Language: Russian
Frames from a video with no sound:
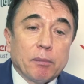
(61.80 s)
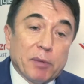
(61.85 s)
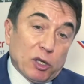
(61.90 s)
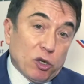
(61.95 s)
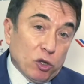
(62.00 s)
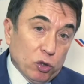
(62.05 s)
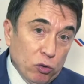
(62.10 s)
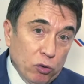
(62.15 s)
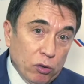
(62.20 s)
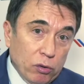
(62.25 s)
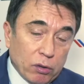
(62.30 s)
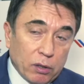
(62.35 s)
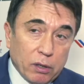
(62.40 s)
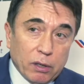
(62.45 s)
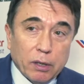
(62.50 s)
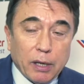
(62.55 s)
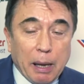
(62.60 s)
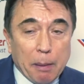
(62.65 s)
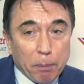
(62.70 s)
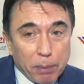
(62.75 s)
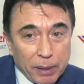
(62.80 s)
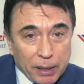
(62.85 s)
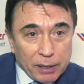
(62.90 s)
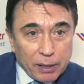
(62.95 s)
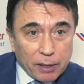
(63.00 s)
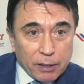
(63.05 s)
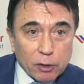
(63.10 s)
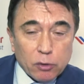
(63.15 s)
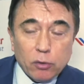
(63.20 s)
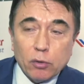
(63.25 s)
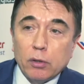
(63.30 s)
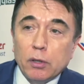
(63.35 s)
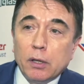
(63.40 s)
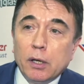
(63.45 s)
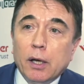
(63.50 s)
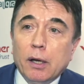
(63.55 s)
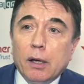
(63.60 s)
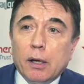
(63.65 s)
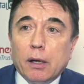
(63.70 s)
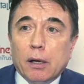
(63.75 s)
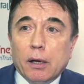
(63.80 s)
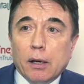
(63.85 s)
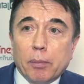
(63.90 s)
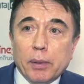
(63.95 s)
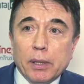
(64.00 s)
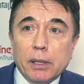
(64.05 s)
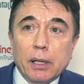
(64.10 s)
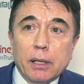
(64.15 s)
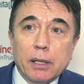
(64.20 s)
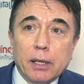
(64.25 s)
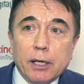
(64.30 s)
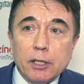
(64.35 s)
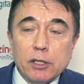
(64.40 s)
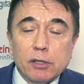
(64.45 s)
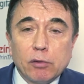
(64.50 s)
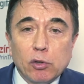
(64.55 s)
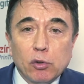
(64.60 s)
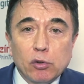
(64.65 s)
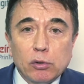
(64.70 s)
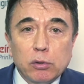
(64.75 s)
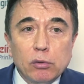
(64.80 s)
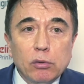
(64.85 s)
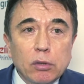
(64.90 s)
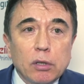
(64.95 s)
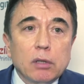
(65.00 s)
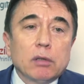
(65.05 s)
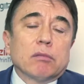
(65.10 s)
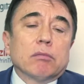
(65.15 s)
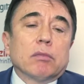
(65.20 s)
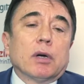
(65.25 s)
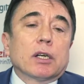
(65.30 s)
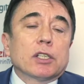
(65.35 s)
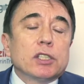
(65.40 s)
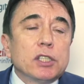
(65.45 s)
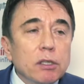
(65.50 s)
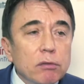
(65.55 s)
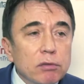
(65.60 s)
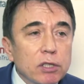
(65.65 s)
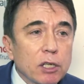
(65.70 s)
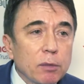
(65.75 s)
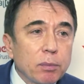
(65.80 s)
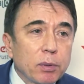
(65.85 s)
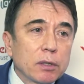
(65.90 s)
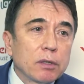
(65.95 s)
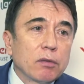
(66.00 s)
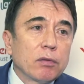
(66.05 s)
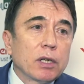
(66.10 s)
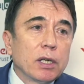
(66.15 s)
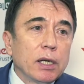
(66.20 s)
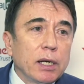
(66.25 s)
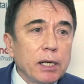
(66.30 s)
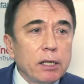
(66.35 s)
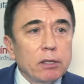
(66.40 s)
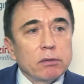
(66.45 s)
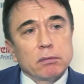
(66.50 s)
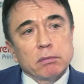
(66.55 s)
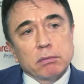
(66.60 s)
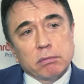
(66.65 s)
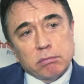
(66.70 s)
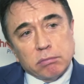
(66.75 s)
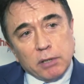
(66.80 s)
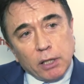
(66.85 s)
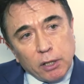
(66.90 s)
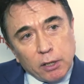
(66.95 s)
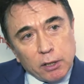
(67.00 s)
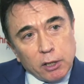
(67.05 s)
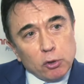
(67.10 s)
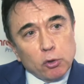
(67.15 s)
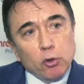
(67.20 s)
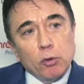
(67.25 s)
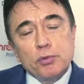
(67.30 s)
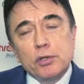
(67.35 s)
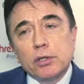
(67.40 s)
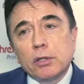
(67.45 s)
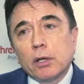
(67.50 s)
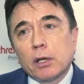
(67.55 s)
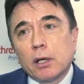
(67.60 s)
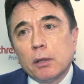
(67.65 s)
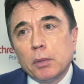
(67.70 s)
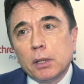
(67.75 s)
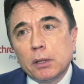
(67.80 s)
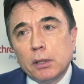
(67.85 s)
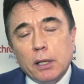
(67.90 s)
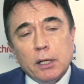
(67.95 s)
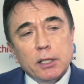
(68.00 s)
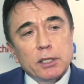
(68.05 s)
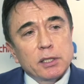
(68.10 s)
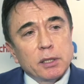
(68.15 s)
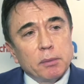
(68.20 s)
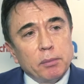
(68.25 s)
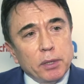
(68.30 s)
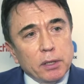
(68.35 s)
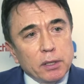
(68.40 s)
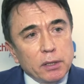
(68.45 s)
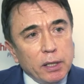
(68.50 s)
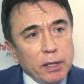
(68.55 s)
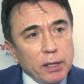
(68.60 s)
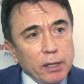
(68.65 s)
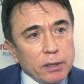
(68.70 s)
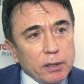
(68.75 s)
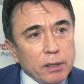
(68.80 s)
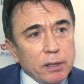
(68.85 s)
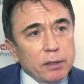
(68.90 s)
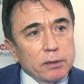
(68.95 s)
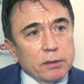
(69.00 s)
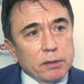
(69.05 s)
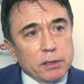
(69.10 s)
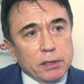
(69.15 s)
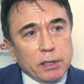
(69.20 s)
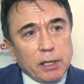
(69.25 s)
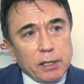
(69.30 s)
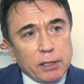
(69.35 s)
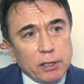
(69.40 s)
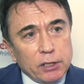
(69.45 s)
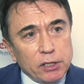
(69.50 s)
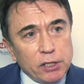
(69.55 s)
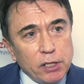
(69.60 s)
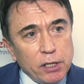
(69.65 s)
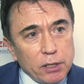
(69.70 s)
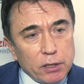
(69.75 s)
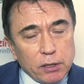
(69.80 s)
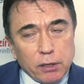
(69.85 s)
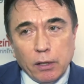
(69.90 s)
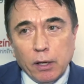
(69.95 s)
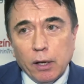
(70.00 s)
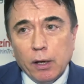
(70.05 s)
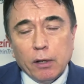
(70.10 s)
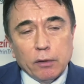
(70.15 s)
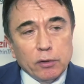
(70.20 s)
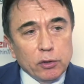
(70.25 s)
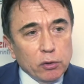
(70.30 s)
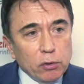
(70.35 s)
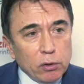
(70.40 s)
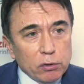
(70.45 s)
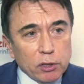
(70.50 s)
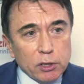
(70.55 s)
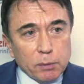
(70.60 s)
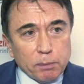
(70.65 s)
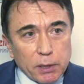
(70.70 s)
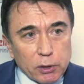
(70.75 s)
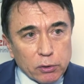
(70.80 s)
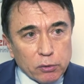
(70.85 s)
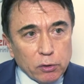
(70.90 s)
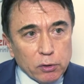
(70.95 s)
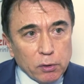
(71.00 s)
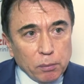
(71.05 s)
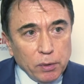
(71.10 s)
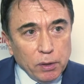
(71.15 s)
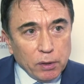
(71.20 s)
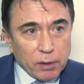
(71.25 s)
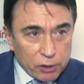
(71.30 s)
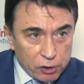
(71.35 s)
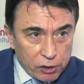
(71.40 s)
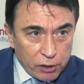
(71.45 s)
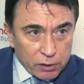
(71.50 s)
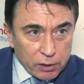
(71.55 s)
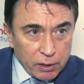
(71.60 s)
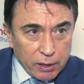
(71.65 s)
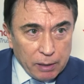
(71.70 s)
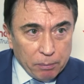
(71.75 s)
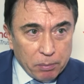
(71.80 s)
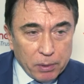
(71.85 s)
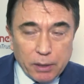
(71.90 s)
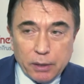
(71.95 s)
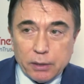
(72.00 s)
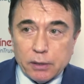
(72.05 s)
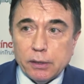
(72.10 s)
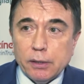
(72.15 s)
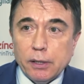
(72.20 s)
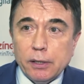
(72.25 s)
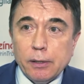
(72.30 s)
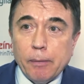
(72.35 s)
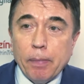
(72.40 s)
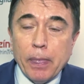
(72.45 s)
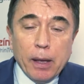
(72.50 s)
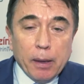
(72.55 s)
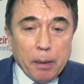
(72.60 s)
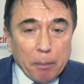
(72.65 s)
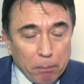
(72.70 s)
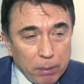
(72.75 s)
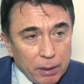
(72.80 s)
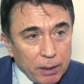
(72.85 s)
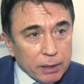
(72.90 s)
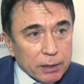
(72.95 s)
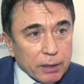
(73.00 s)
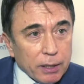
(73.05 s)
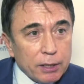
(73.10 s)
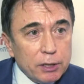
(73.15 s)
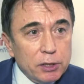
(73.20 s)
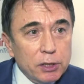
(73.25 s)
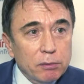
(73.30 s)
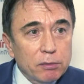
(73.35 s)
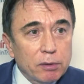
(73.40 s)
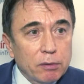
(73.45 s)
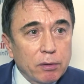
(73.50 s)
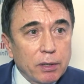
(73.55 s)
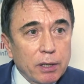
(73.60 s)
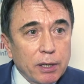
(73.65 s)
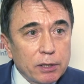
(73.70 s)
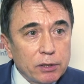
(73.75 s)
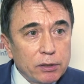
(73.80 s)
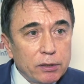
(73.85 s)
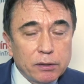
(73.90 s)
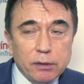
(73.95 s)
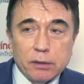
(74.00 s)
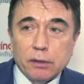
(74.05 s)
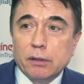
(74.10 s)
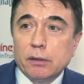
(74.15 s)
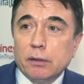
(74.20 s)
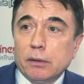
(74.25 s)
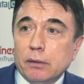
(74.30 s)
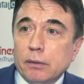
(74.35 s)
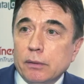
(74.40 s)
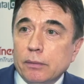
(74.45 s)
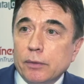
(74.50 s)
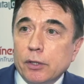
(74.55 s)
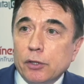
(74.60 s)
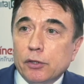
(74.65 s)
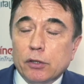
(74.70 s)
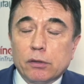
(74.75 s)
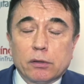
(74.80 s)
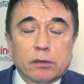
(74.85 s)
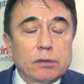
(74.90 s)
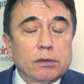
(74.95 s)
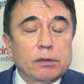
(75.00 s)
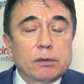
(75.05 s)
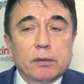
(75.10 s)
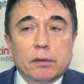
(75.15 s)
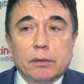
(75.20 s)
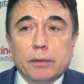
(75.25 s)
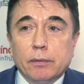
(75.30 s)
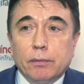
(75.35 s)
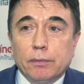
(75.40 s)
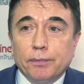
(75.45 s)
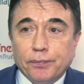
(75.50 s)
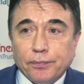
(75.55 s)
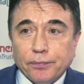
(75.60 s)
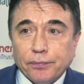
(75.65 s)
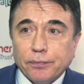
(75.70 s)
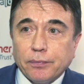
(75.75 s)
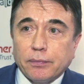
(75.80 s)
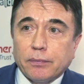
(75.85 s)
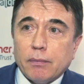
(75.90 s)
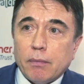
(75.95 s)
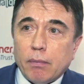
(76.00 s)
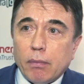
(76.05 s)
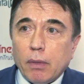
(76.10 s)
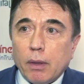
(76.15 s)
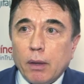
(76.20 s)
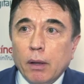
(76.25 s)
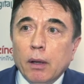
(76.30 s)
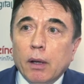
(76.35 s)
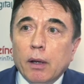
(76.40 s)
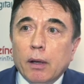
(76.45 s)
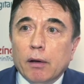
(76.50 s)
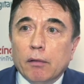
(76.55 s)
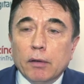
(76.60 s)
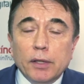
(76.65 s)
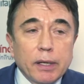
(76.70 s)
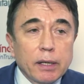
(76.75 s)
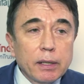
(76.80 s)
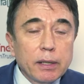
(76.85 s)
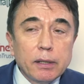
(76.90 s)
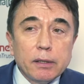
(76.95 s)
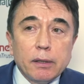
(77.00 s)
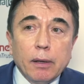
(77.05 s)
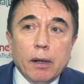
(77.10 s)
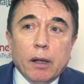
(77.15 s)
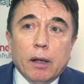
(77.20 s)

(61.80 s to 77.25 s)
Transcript: – маркетологи, компании, которые э, предлагают свои услуги, активно их продвигают, такие дают общие рекомендации, big data, социальные сети, все это спасет мир, очередная панацея. Банки активно выходить э, значит, э, в интернет.